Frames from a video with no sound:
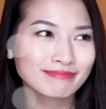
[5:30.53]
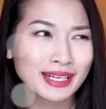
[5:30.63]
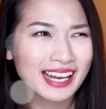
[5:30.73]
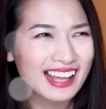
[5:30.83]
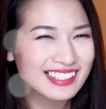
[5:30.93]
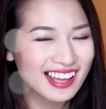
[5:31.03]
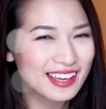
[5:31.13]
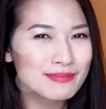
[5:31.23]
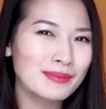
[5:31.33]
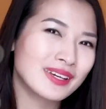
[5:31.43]
mặt nạ
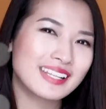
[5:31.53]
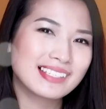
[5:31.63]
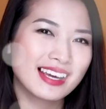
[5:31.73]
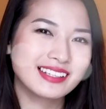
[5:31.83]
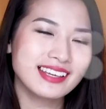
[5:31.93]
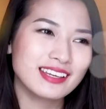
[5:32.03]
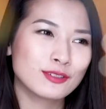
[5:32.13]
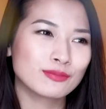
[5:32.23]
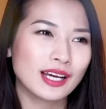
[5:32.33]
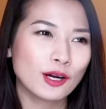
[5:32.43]
giấy mà mặt nạ giấy thì
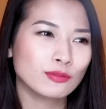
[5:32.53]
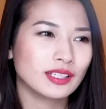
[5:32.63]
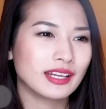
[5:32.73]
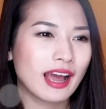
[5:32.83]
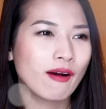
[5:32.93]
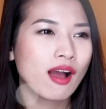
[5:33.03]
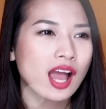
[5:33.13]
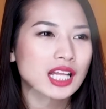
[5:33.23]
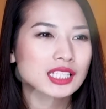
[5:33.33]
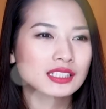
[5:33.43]
chúng ta không thể nào
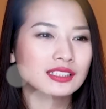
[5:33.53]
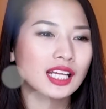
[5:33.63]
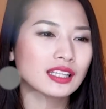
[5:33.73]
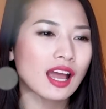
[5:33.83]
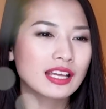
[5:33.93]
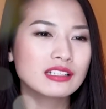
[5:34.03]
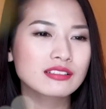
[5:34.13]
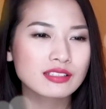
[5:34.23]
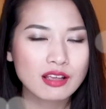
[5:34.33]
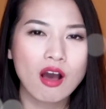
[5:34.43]
nhận thấy
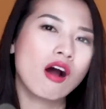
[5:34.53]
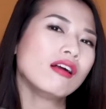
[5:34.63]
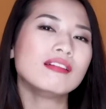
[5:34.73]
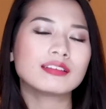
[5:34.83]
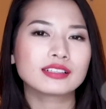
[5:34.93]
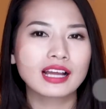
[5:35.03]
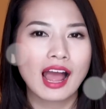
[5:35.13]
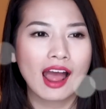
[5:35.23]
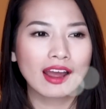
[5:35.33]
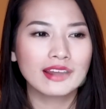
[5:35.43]
được rõ được
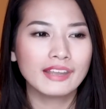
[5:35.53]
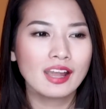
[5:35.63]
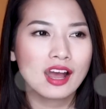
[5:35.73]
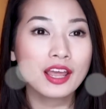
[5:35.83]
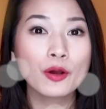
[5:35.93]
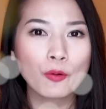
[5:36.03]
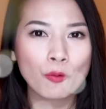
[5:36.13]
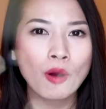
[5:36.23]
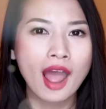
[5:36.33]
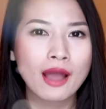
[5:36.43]
cái à, hiệu
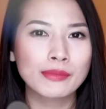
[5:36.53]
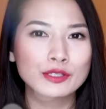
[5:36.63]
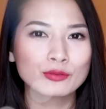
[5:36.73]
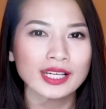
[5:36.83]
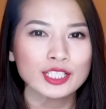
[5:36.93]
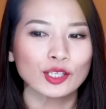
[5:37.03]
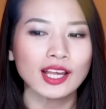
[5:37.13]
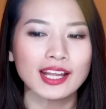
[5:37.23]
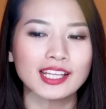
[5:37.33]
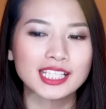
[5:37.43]
quả mà chúng ta chỉ có
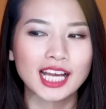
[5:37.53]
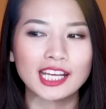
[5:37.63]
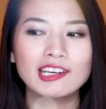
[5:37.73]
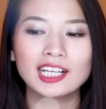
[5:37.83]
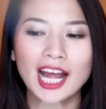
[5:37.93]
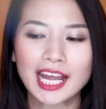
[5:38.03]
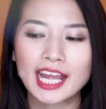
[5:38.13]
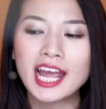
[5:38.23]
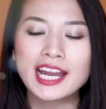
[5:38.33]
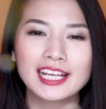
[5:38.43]
thể nhận thấy được
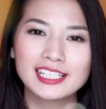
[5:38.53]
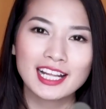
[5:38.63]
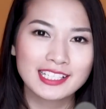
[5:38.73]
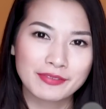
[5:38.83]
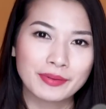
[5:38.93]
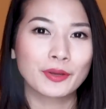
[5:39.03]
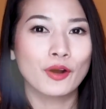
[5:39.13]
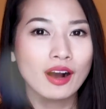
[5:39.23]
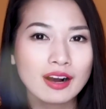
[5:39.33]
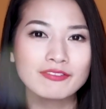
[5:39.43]
ngay để chính là sản phẩm đấy
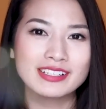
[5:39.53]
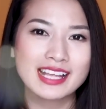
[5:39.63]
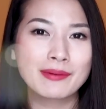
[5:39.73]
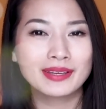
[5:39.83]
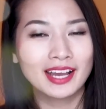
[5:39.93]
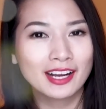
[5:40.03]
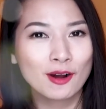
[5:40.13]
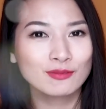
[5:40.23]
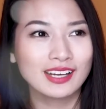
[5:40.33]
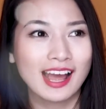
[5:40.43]
có hợp với da mình hay
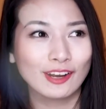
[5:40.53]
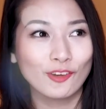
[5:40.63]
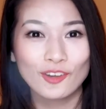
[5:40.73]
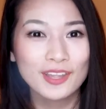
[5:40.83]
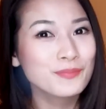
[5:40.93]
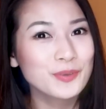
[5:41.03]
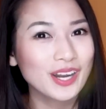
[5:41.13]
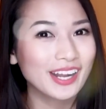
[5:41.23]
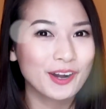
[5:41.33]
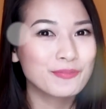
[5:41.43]
không là nó có lên mụn
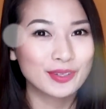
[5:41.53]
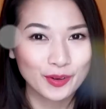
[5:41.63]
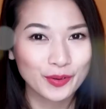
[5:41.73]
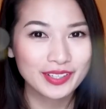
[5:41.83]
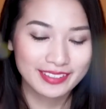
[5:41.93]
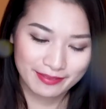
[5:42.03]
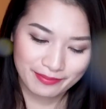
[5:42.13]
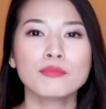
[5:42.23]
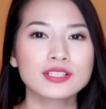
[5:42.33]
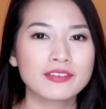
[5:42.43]
hay không mà thôi
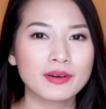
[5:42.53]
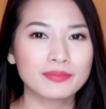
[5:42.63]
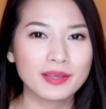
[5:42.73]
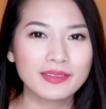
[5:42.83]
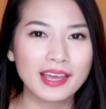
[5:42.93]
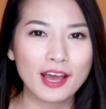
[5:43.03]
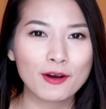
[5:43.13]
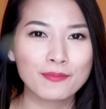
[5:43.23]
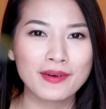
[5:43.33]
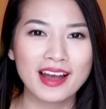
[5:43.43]
một sản phẩm tiếp
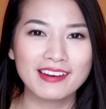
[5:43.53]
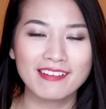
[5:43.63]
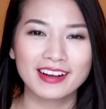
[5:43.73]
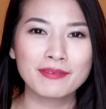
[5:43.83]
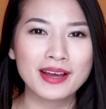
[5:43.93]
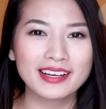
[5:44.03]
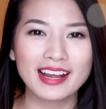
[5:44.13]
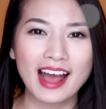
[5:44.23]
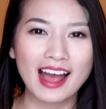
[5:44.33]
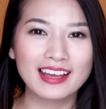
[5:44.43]
theo mà được các bạn
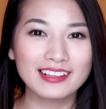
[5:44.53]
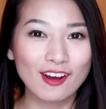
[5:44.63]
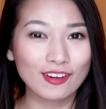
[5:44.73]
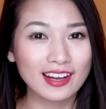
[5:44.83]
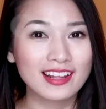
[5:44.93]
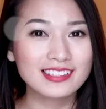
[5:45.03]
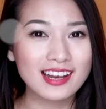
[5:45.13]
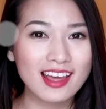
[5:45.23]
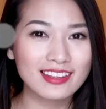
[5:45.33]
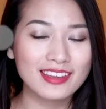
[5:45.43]
gái nói đến
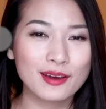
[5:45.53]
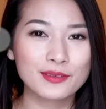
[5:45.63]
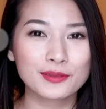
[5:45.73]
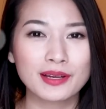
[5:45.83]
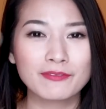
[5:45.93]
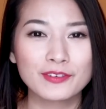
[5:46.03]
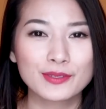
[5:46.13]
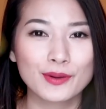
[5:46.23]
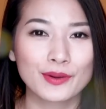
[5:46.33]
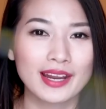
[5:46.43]
rất là nhiều trong năm vừa
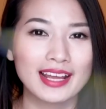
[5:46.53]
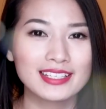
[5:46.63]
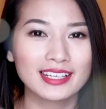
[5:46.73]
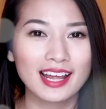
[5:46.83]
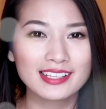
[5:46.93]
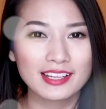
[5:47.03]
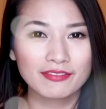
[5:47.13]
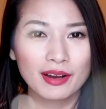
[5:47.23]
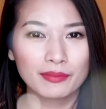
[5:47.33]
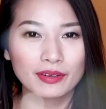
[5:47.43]
rồi đấy chính là sản
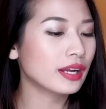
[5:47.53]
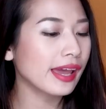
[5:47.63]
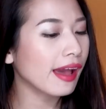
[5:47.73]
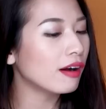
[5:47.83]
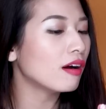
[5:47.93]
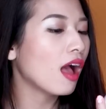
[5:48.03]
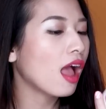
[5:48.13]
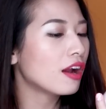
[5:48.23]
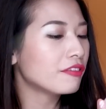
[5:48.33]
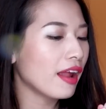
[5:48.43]
phẩm Kale
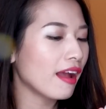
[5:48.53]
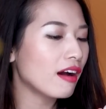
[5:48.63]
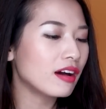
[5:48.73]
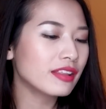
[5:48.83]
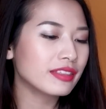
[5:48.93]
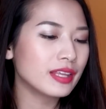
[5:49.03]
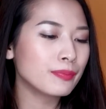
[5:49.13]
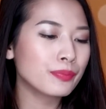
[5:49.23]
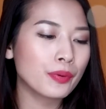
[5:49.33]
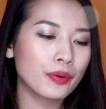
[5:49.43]
Rare Earth
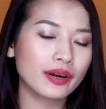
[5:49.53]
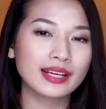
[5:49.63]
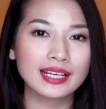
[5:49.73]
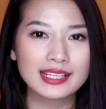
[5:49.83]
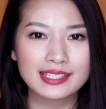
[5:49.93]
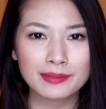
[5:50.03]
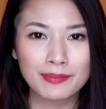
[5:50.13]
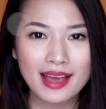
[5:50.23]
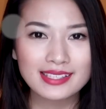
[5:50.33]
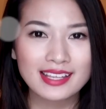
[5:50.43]
Deep Pore Cleansing
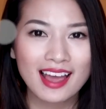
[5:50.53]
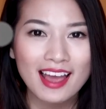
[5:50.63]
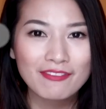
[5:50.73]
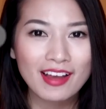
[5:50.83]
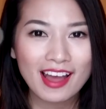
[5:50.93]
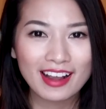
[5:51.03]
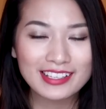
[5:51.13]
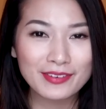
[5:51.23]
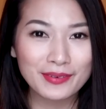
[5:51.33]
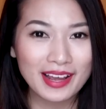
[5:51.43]
Mask Và
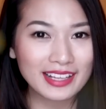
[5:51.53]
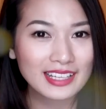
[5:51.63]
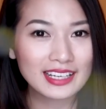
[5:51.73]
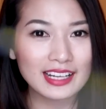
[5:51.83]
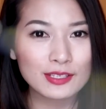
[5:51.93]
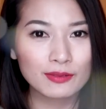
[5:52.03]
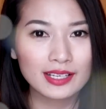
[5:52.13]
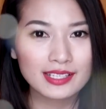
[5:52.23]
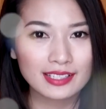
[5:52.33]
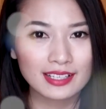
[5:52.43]
cái sản phẩm này thì Ly đã dùng
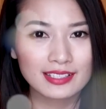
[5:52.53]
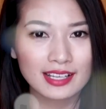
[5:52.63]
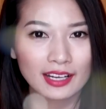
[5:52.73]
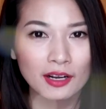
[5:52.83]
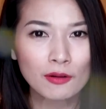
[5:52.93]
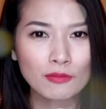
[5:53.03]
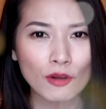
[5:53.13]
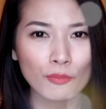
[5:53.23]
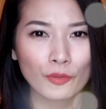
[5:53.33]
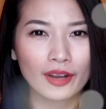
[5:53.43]
hết sạch sền xanh Không
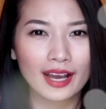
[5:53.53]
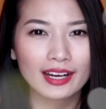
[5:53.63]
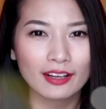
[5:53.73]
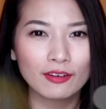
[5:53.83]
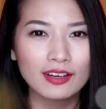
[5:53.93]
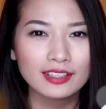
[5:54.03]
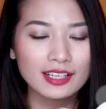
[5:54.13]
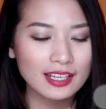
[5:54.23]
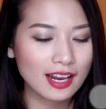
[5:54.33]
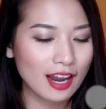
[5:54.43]
còn một cặn nào lơn
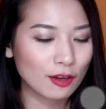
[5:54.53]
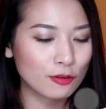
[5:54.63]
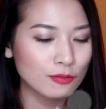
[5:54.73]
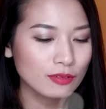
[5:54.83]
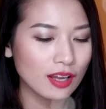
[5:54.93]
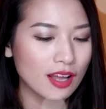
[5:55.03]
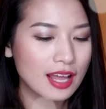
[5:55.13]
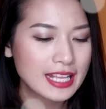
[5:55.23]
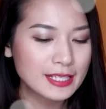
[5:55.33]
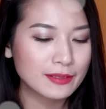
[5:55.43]
Tất nhiên là cũng uh,
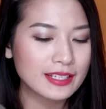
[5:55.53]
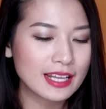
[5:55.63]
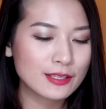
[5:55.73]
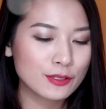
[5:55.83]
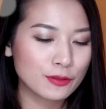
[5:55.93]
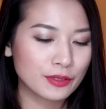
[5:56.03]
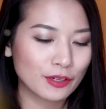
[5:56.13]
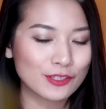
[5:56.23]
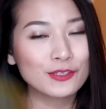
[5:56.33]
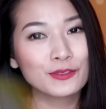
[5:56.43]
trong thời gian sử dụng thì
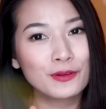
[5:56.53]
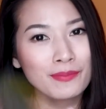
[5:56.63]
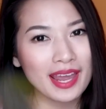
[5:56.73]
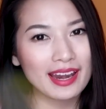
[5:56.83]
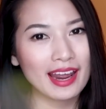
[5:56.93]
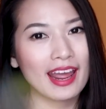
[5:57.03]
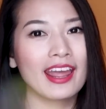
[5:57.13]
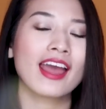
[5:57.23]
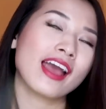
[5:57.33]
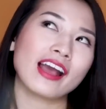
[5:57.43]
có sử dụng cho mẹ
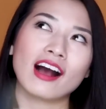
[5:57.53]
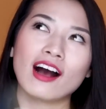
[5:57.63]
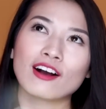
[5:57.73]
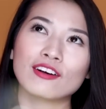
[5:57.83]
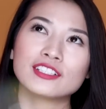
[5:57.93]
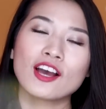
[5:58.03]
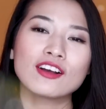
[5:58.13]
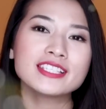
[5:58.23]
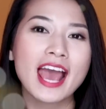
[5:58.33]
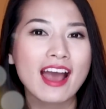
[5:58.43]
này uh, Có
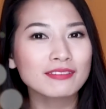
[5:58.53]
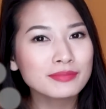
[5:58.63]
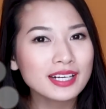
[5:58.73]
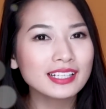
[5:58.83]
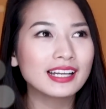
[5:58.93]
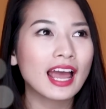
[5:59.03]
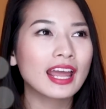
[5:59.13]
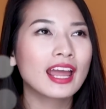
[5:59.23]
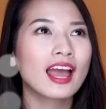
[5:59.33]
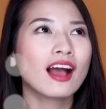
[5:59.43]
cho Trang mượn
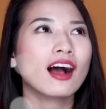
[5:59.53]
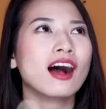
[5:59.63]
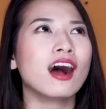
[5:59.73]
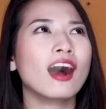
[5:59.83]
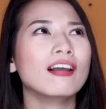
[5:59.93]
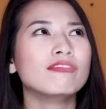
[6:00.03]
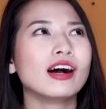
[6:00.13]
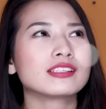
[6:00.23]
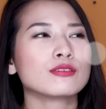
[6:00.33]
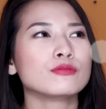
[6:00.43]
này uh,
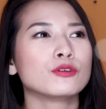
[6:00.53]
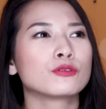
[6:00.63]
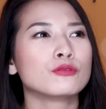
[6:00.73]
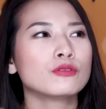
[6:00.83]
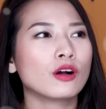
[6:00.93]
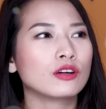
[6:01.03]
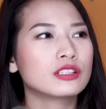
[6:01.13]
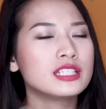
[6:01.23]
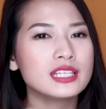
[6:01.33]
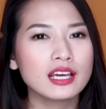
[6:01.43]
Và xong rồi cũng có
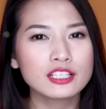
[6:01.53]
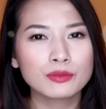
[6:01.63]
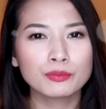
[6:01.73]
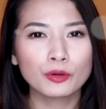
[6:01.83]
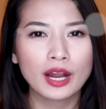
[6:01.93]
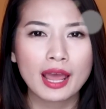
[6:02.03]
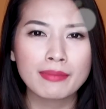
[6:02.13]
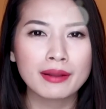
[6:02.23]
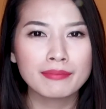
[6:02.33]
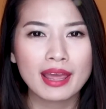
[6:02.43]
chia cho một hai
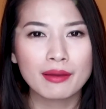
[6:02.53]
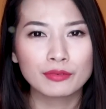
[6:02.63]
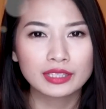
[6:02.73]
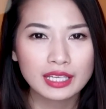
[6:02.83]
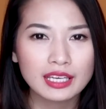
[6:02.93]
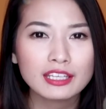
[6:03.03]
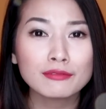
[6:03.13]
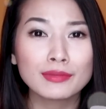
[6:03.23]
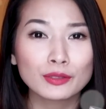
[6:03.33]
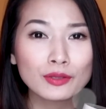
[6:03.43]
bạn bè một tí
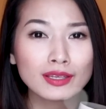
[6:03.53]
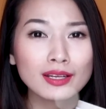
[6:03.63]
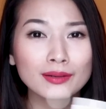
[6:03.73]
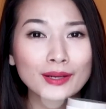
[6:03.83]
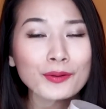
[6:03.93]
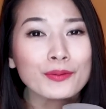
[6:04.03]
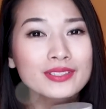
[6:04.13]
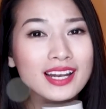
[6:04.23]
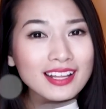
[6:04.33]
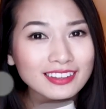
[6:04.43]
Nhưng mà tuy nhiên là cái hũ
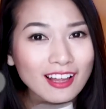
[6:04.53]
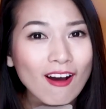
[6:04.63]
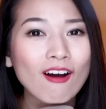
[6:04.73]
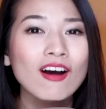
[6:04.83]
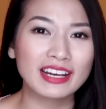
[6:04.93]
rất là to